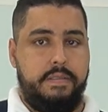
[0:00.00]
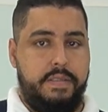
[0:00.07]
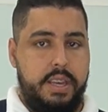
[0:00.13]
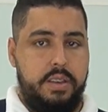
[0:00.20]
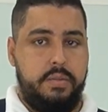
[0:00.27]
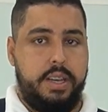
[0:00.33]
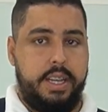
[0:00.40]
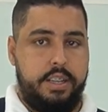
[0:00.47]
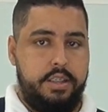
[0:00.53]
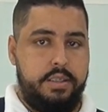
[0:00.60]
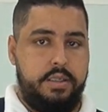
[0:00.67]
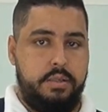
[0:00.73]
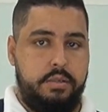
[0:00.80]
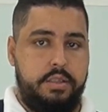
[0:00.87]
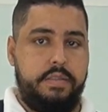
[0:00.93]
Vem o
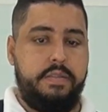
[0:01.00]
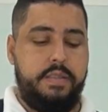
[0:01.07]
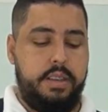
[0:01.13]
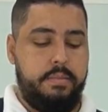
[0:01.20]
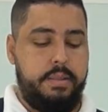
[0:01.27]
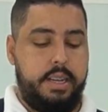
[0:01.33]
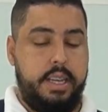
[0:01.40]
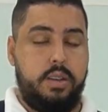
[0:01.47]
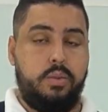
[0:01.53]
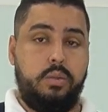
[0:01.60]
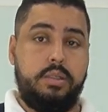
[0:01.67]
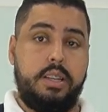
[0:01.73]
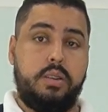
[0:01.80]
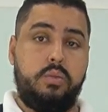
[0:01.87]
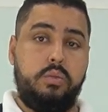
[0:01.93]
kitzinho de fibra e
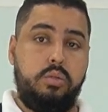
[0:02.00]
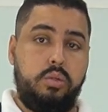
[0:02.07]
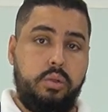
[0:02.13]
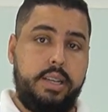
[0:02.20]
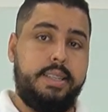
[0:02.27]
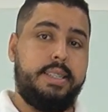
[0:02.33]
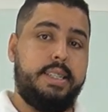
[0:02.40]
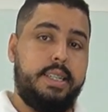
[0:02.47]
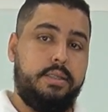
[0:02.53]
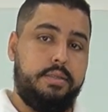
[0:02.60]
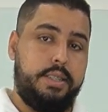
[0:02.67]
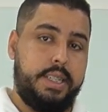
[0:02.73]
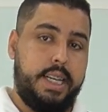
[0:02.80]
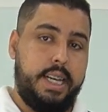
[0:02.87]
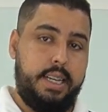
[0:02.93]
conta com dois anos
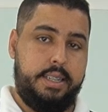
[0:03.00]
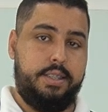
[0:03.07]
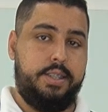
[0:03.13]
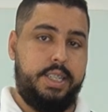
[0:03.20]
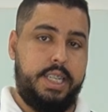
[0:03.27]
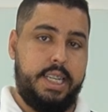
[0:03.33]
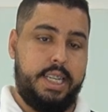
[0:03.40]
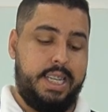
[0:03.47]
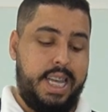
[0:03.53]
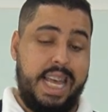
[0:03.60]
de garantia.